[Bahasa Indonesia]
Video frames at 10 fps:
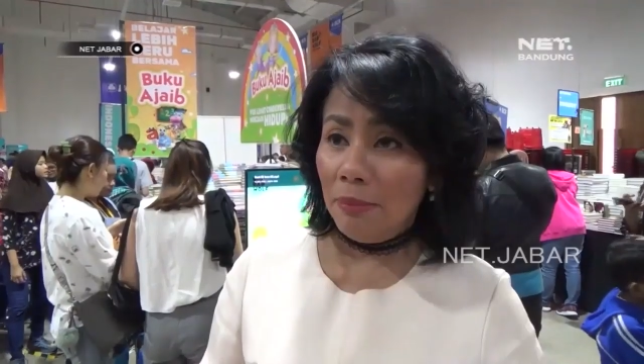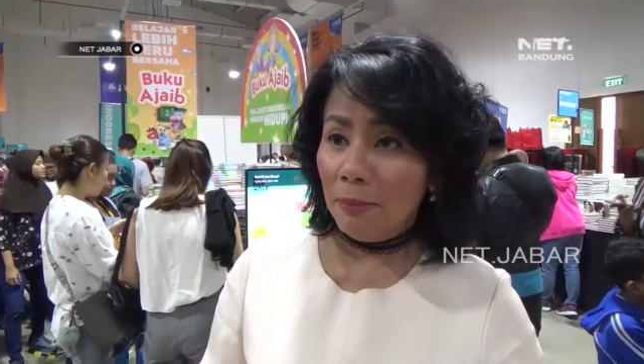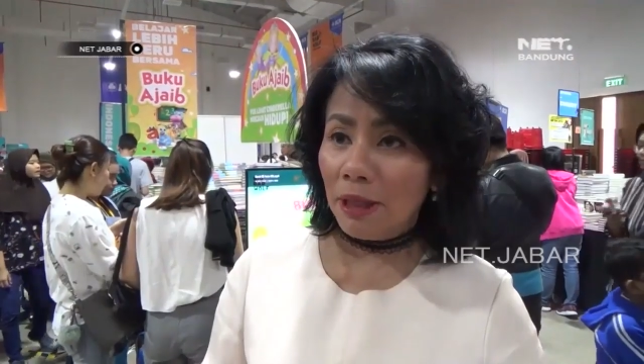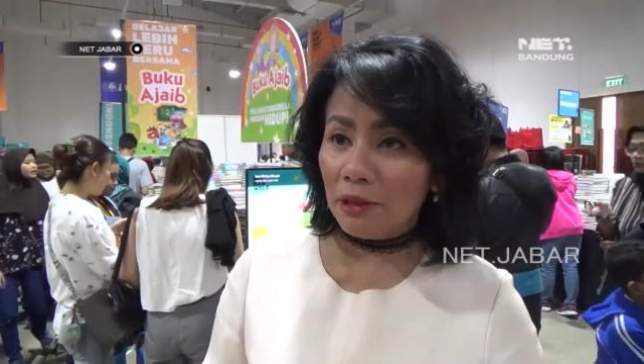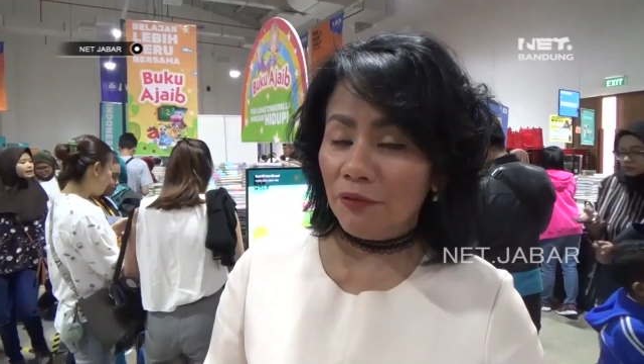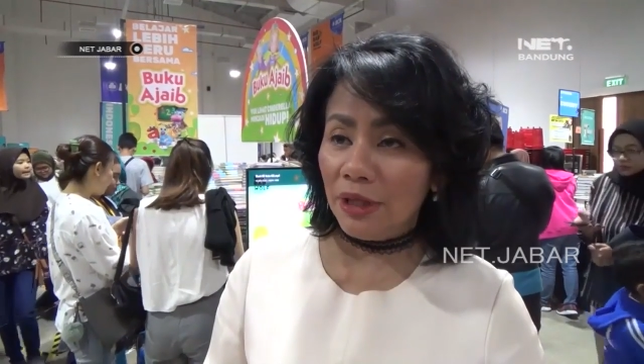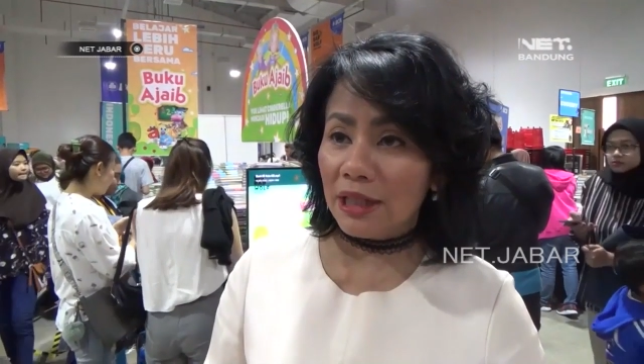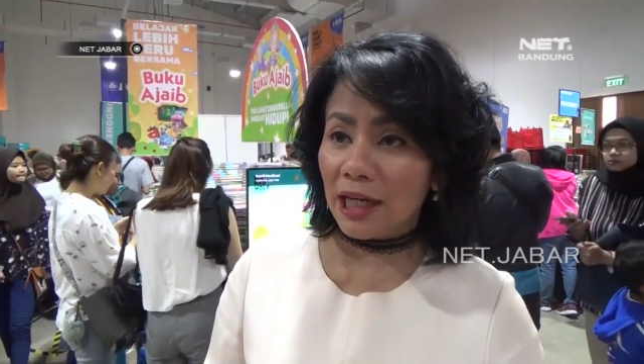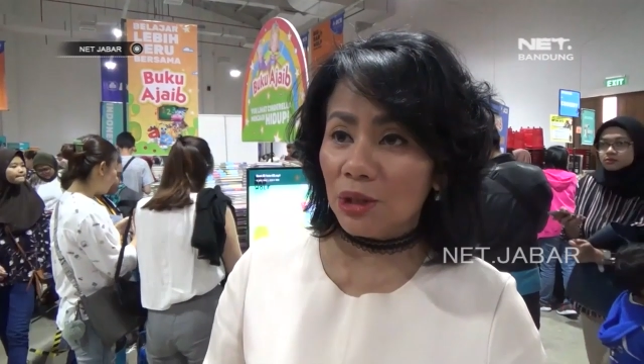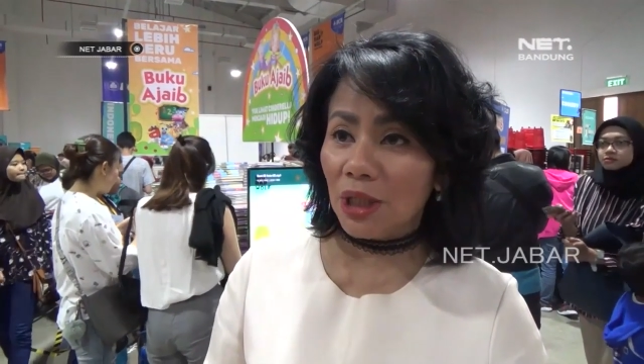Big Battle of
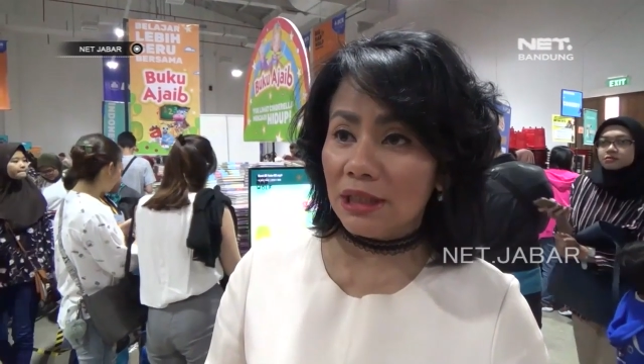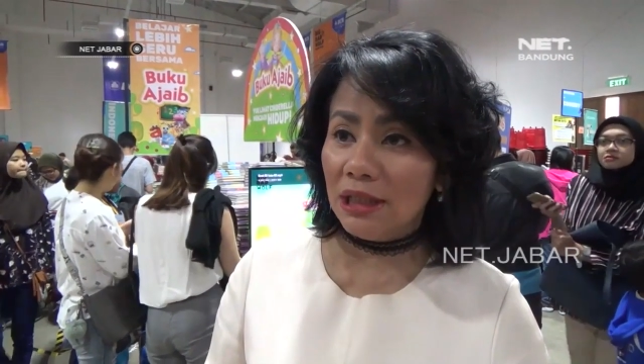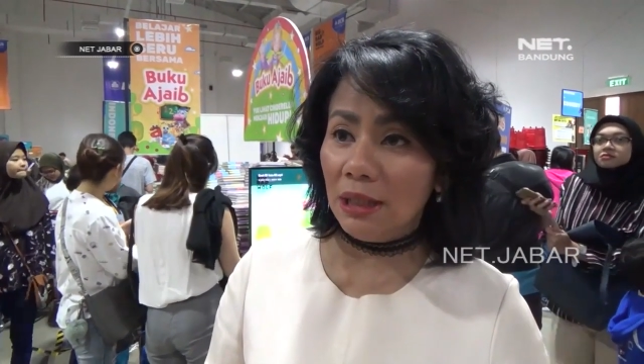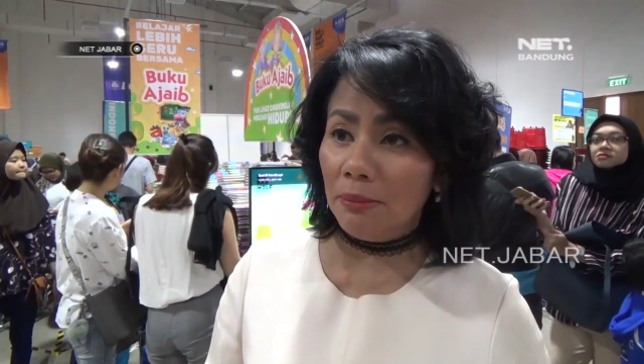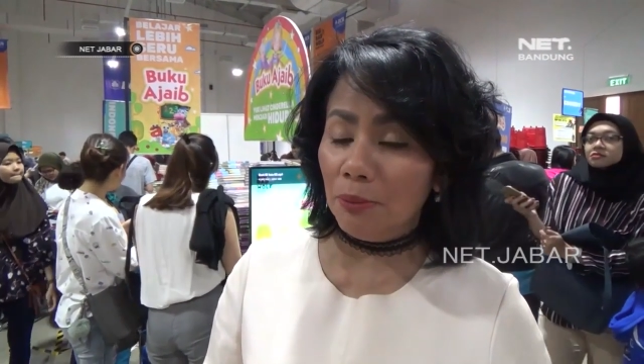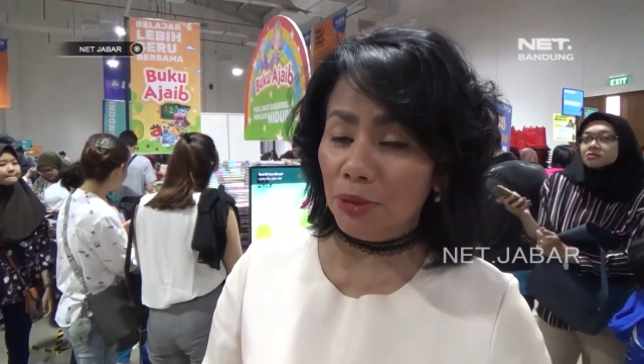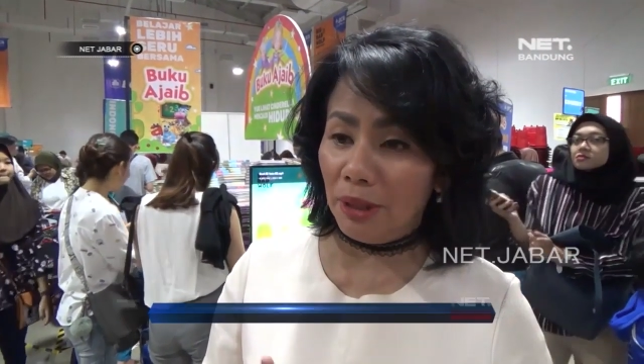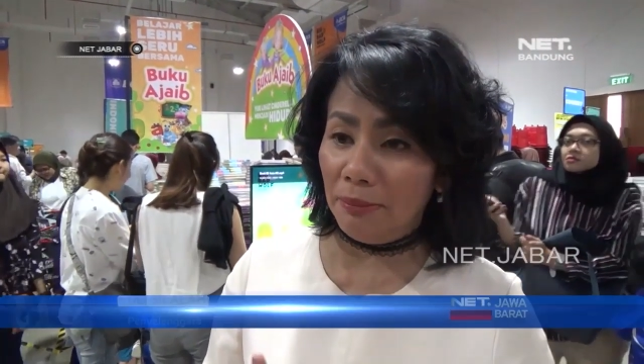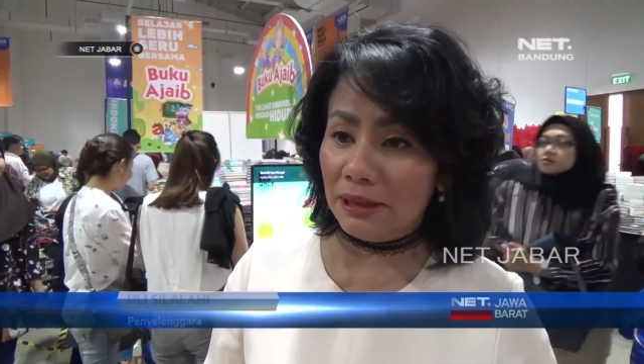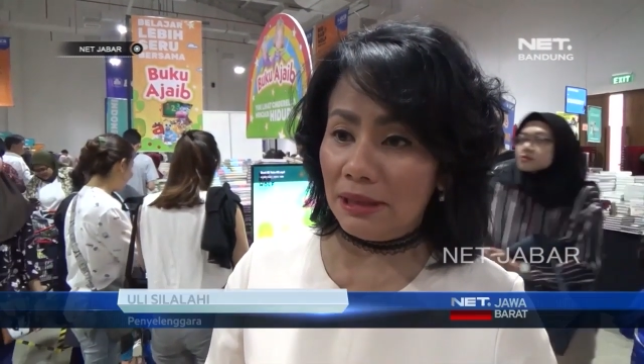International sendiri
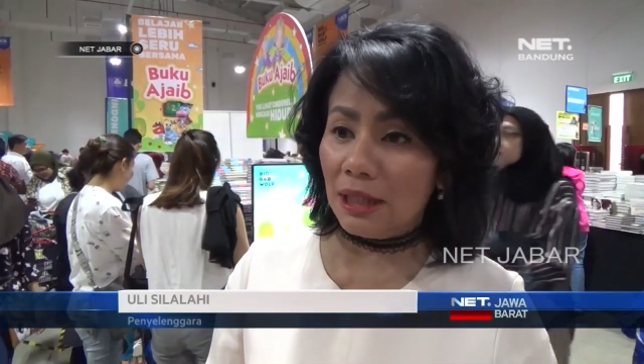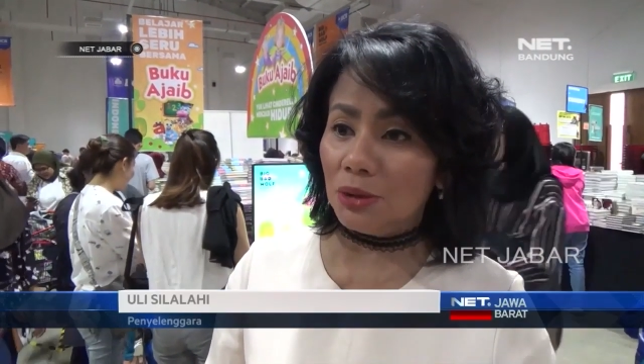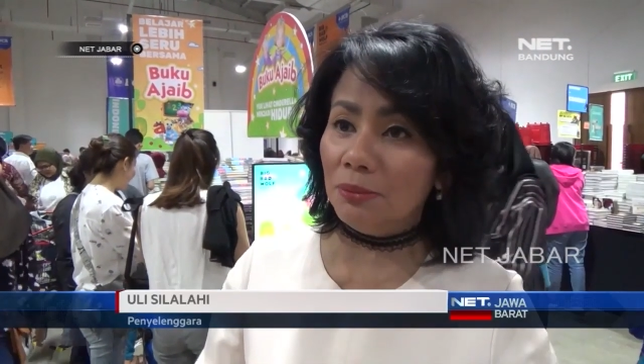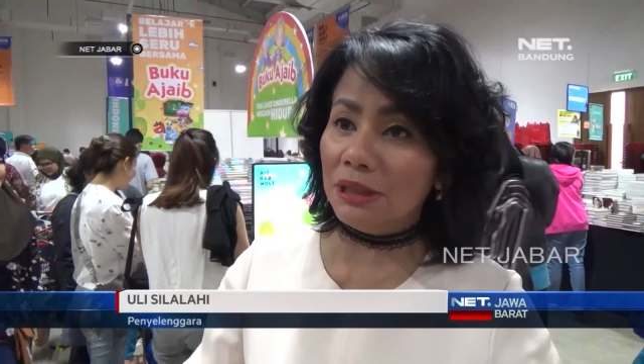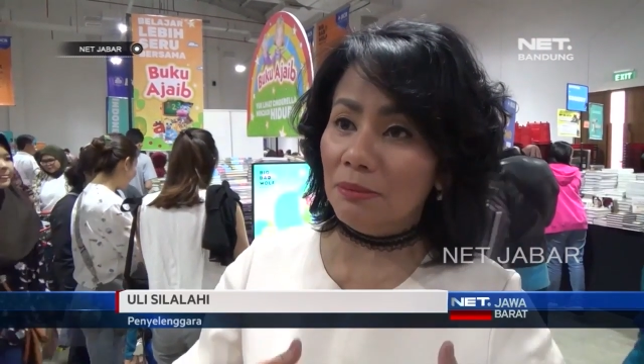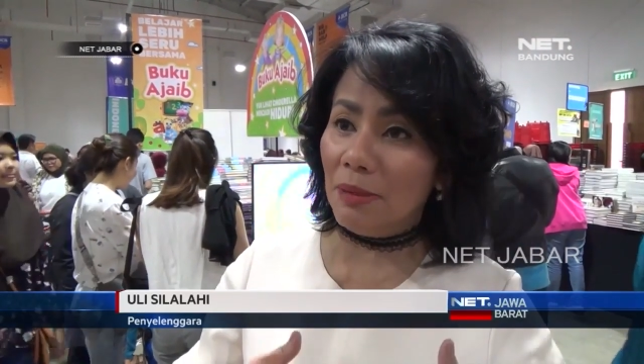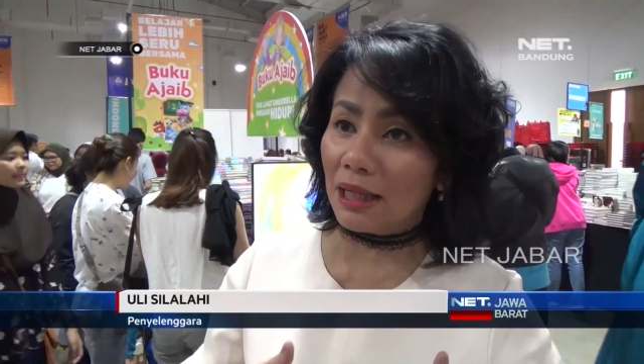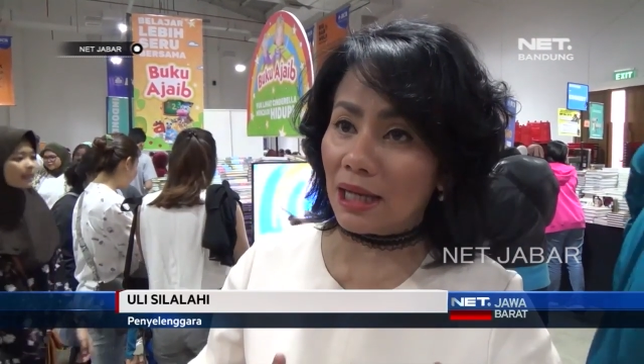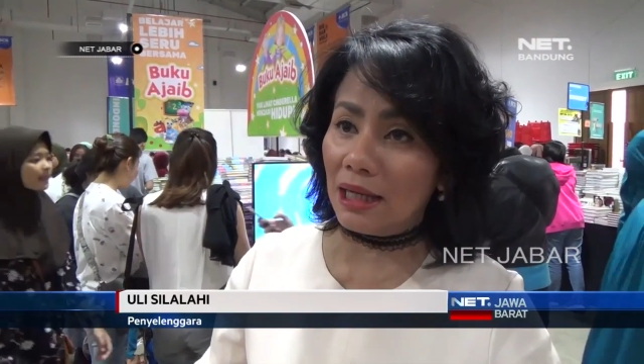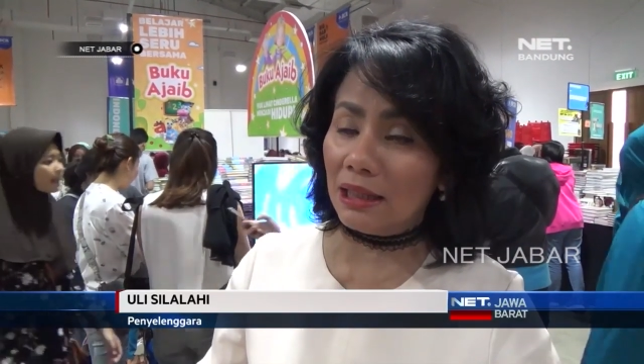mempunyai misi yaitu
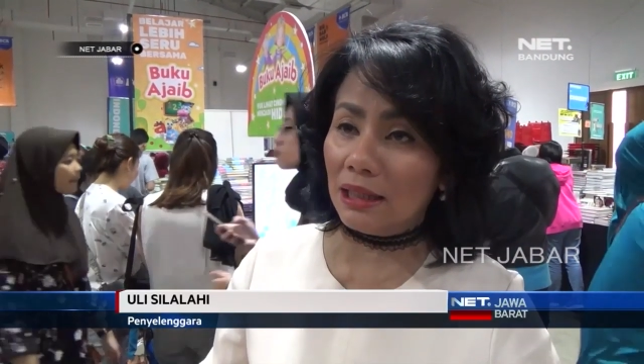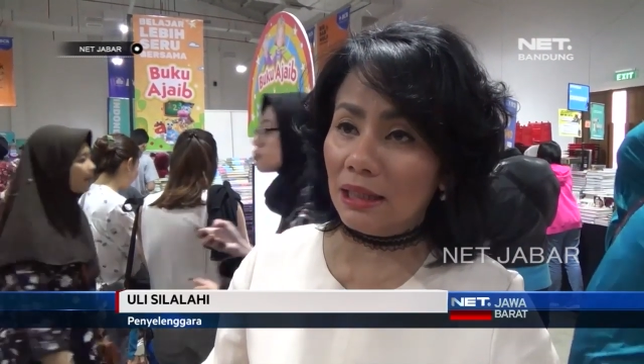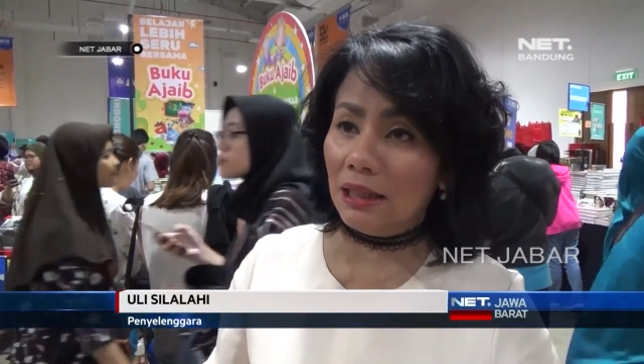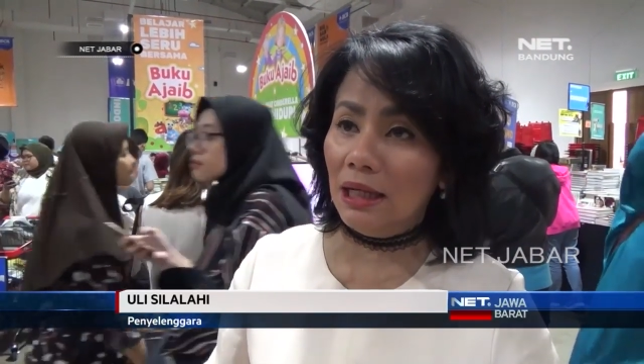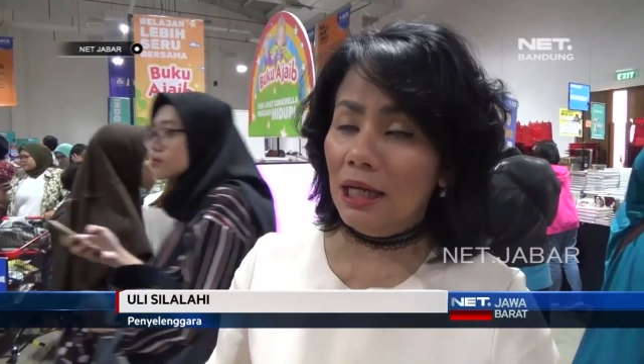menyebarkan ke